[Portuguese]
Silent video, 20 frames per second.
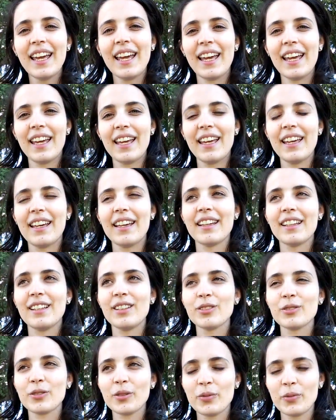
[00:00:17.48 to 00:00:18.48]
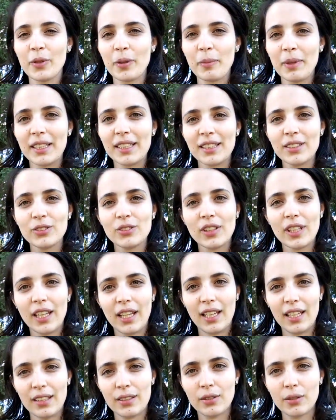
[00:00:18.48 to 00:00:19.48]
É, eu sou formada em
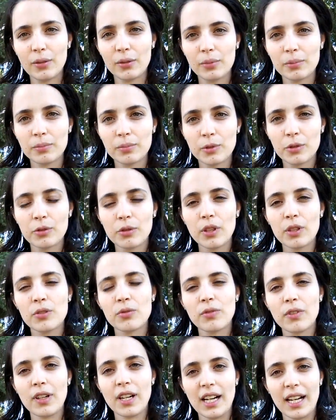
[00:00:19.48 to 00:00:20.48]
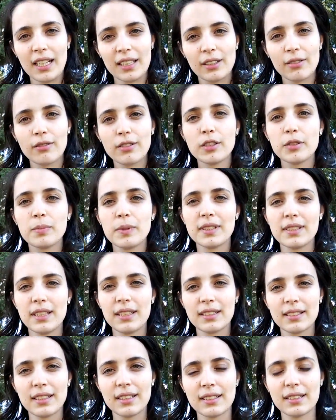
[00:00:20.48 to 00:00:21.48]
Direito, sou advogada com
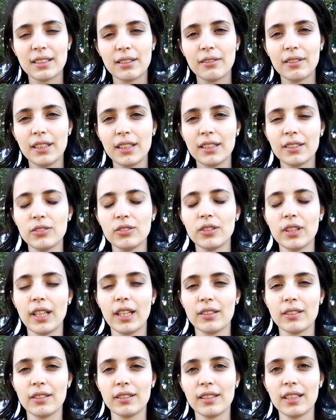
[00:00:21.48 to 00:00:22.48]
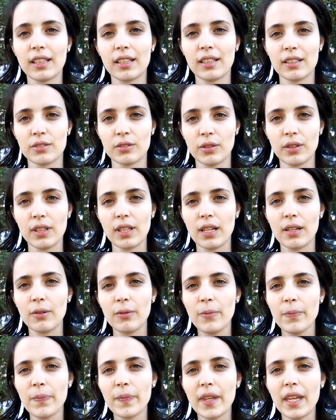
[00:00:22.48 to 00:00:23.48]
especialização em Direito
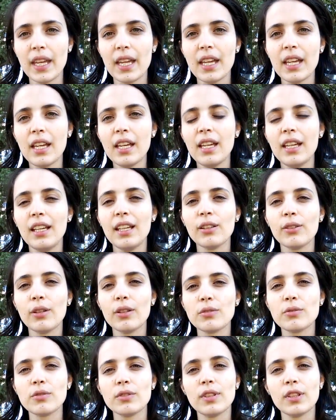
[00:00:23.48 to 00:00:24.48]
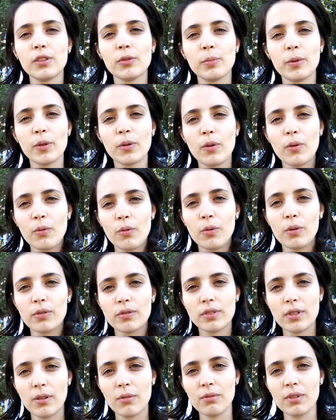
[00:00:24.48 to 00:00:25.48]
Internacional e estou estudando para o
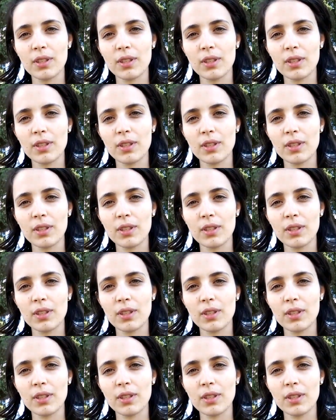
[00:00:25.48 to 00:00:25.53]
concurso há